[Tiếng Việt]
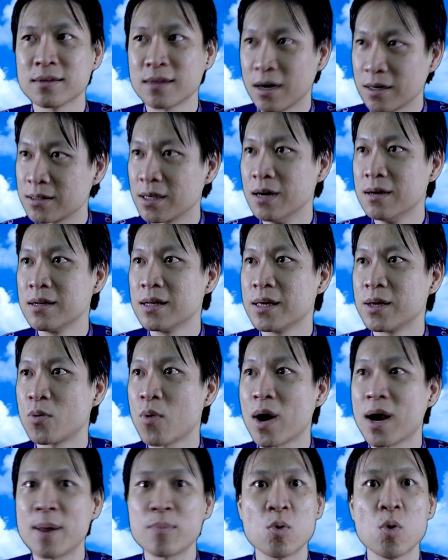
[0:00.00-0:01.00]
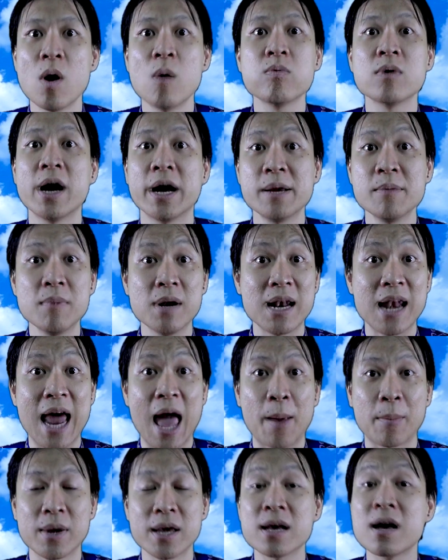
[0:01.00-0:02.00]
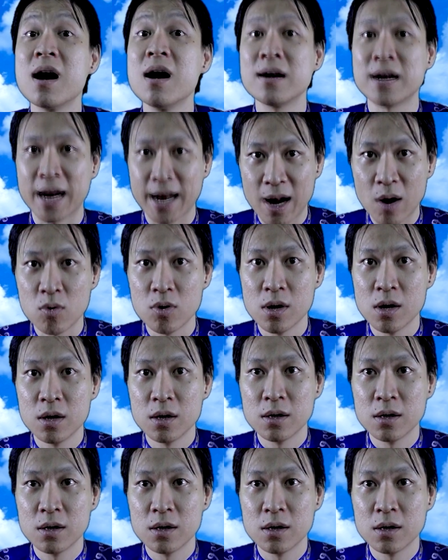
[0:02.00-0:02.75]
thật sự thì Quang Lâm cũng không nghĩ mình làm cái kênh này đâu